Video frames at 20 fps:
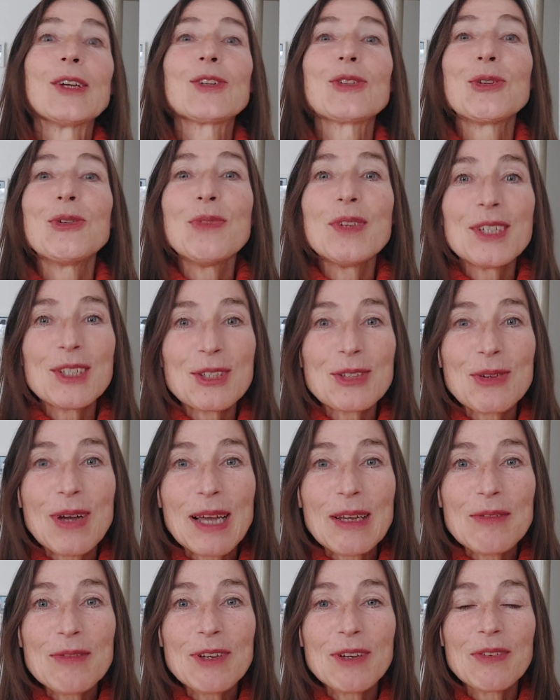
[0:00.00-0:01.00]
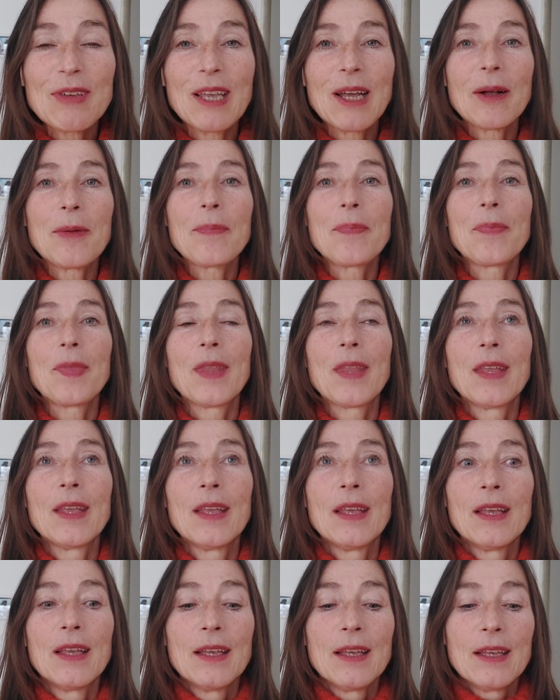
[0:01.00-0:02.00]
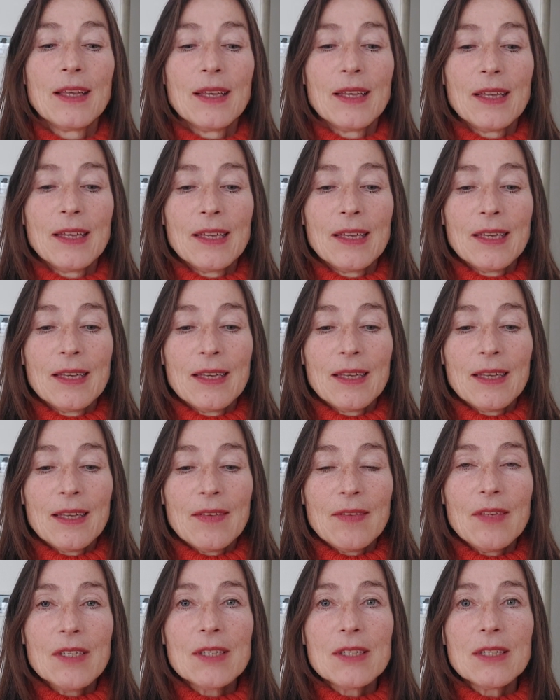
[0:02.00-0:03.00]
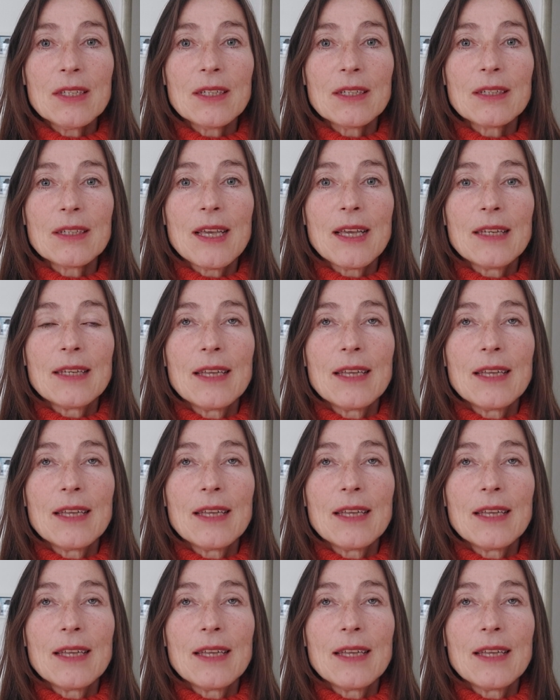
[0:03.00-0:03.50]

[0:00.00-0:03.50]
wäre schön, wenn das so einfach wäre. Wisst ihr,